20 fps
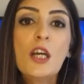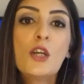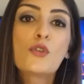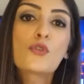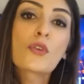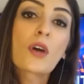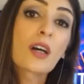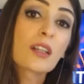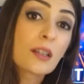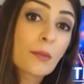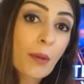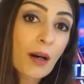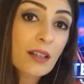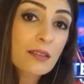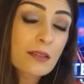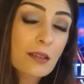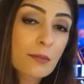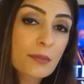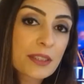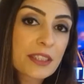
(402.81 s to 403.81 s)
Şu ana
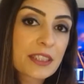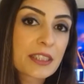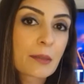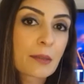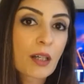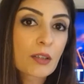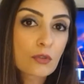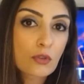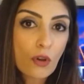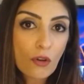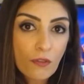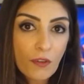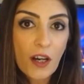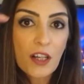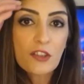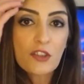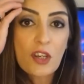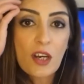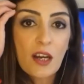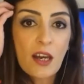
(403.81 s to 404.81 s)
baktığımız zaman
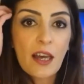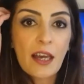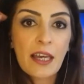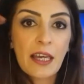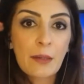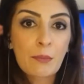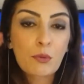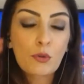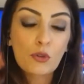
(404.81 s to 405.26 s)
Tofaş e,